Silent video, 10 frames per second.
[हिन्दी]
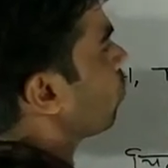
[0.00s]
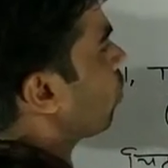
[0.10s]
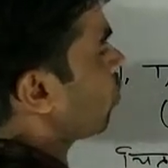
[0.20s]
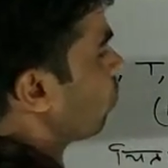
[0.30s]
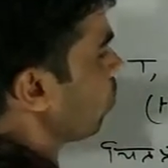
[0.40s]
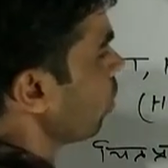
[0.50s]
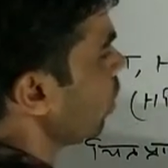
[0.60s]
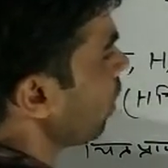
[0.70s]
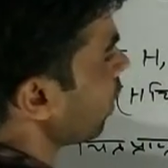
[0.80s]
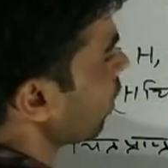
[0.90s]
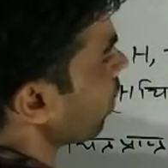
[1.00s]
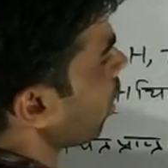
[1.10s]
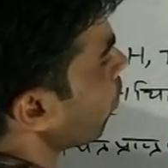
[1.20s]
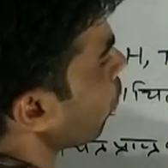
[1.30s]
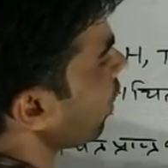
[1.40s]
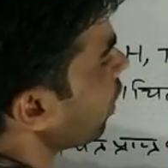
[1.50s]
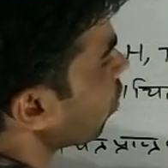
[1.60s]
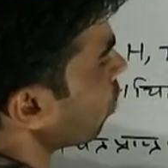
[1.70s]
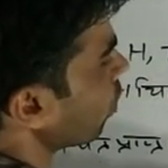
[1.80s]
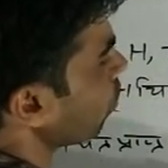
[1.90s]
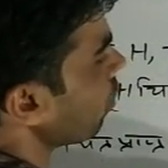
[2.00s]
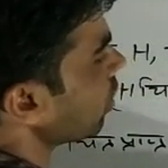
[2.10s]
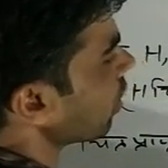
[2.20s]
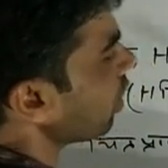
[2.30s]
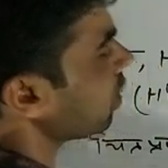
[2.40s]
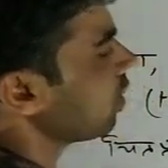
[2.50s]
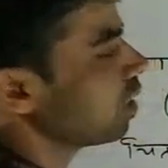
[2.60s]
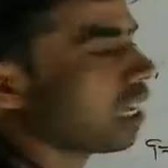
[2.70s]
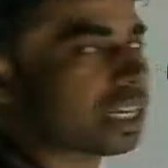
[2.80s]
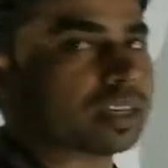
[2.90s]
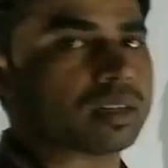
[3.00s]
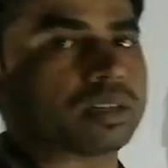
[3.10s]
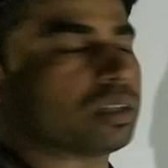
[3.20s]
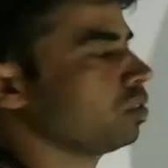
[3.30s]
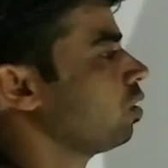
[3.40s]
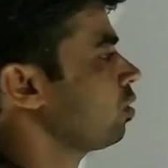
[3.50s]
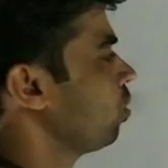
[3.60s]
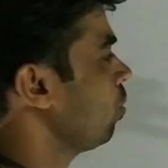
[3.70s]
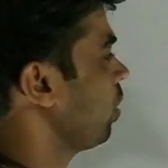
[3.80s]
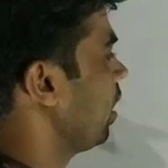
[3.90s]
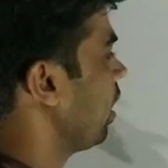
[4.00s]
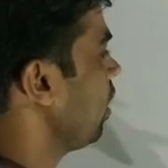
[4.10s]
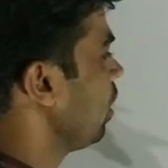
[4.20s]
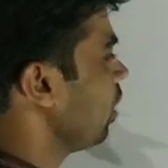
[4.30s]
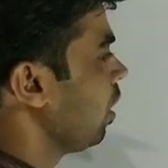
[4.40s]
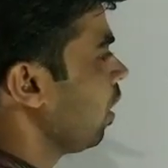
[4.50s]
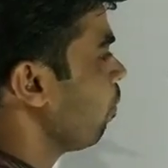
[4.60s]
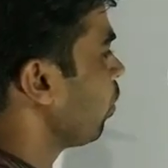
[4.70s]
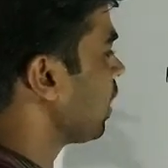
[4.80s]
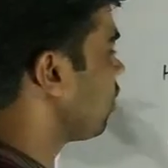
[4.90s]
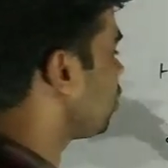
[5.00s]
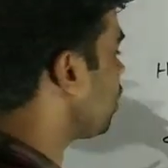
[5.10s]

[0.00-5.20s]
ठो दस ठो हम बोले हैं टोटल को नीचे लिख दीजिए आगे दस ठो हो गया बोलता है